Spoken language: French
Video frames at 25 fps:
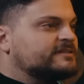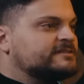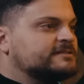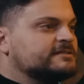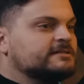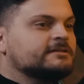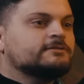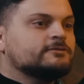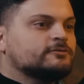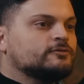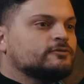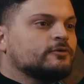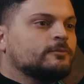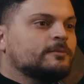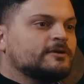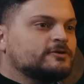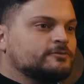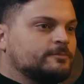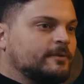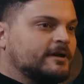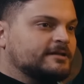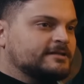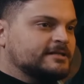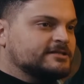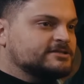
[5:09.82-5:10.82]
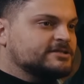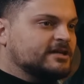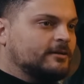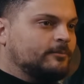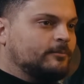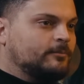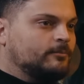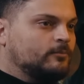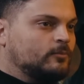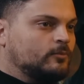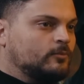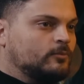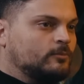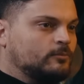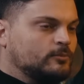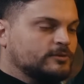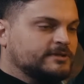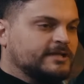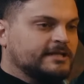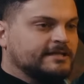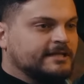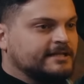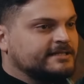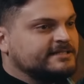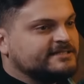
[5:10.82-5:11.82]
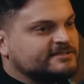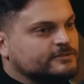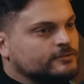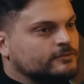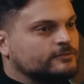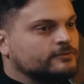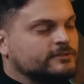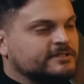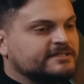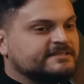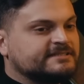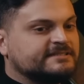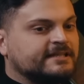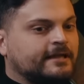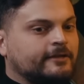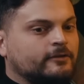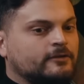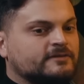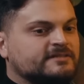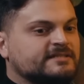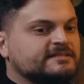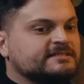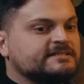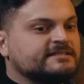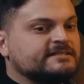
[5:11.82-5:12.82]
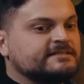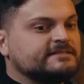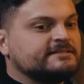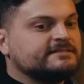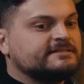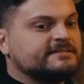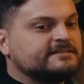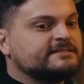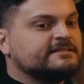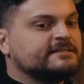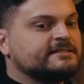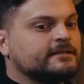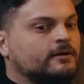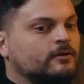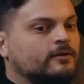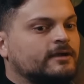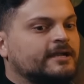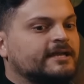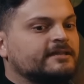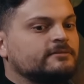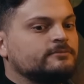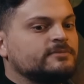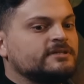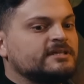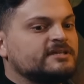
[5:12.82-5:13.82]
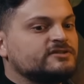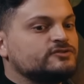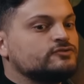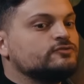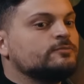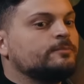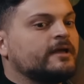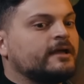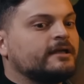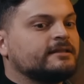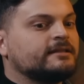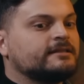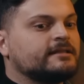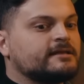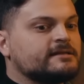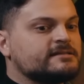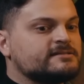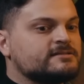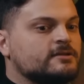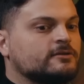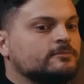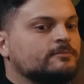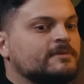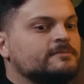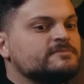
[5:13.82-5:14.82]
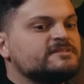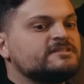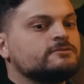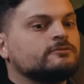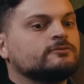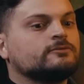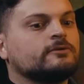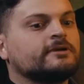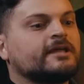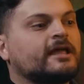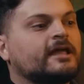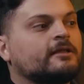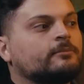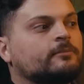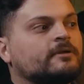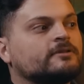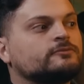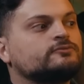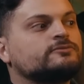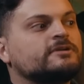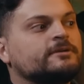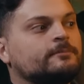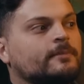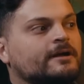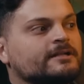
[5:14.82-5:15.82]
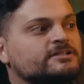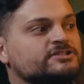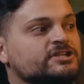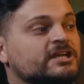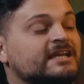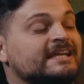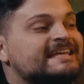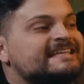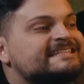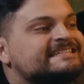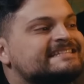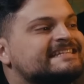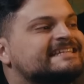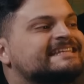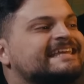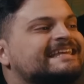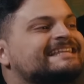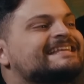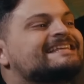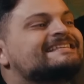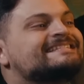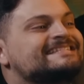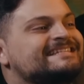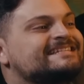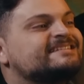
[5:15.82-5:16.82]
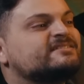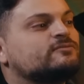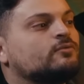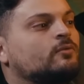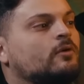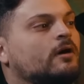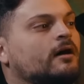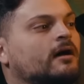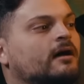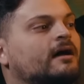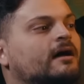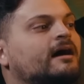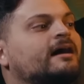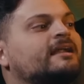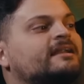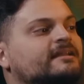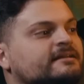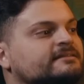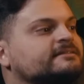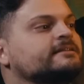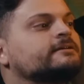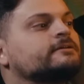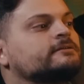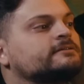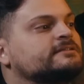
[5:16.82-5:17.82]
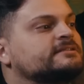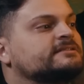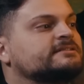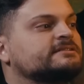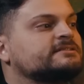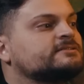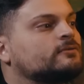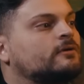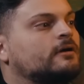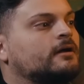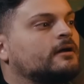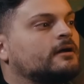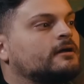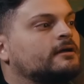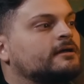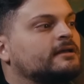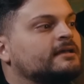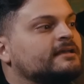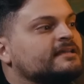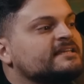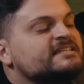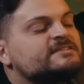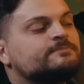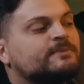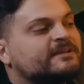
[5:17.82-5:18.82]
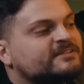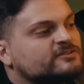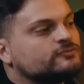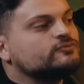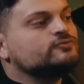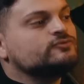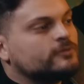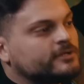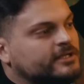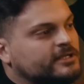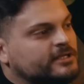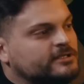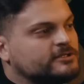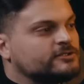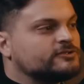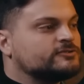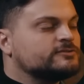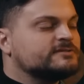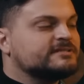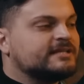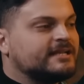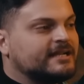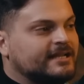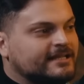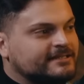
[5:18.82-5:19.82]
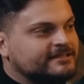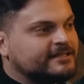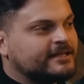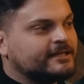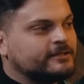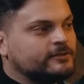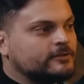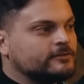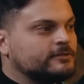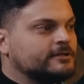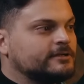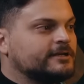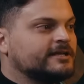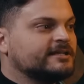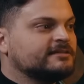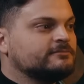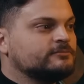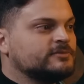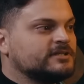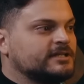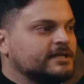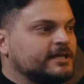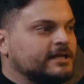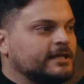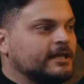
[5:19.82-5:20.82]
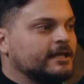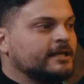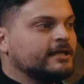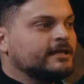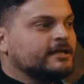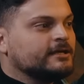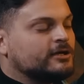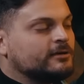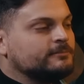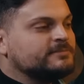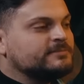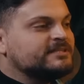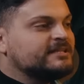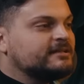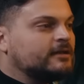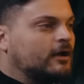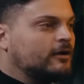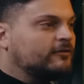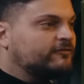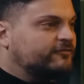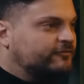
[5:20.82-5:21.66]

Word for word: si Thomas, tu partageras mon, analyse de, l'extérieur, c'est ce qui rend la NBA super intéressante, même si on ne regarde pas tous les matchs, c'est qu'il y a des histoires à l'intérieur des histoires. Il se passe toujours quelque chose à l'intérieur de la NBA, comme des, un